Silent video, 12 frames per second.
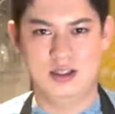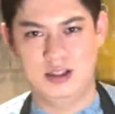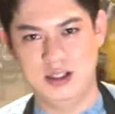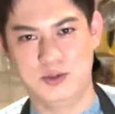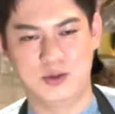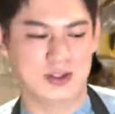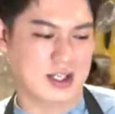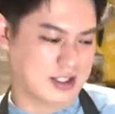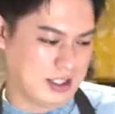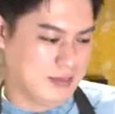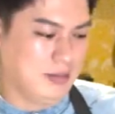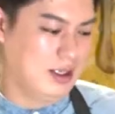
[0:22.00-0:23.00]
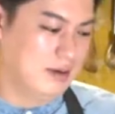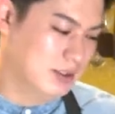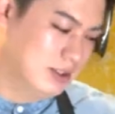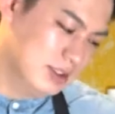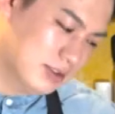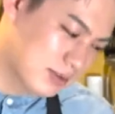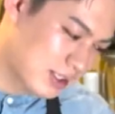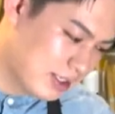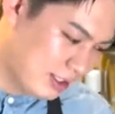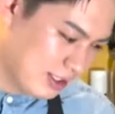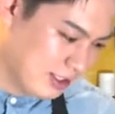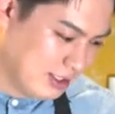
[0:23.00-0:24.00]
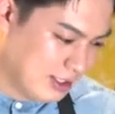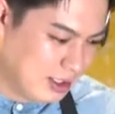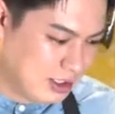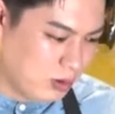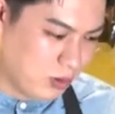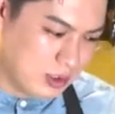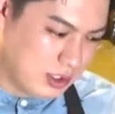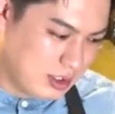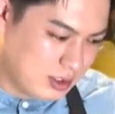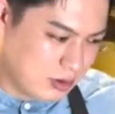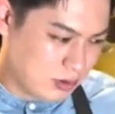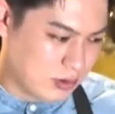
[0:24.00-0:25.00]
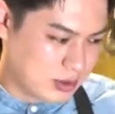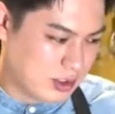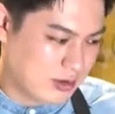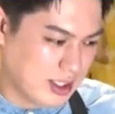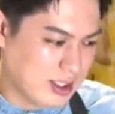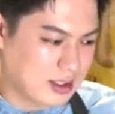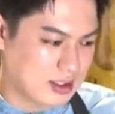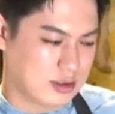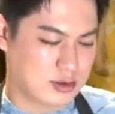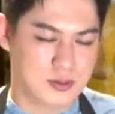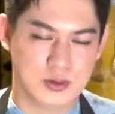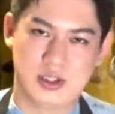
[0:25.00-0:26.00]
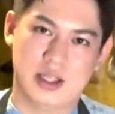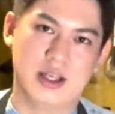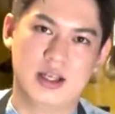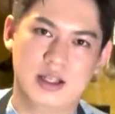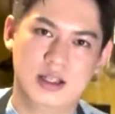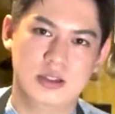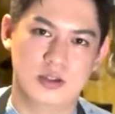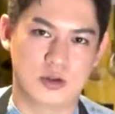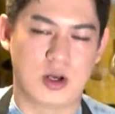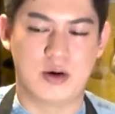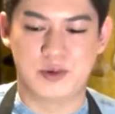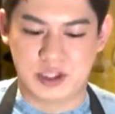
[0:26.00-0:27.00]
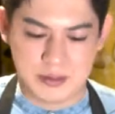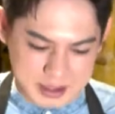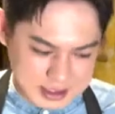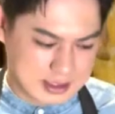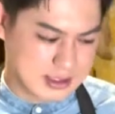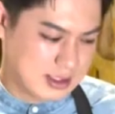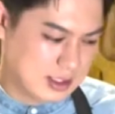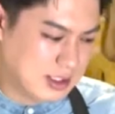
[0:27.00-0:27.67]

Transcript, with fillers: いいものなんで、まあ別にそんなに工程っていう工程はないかなと思って、ちょっと省きます。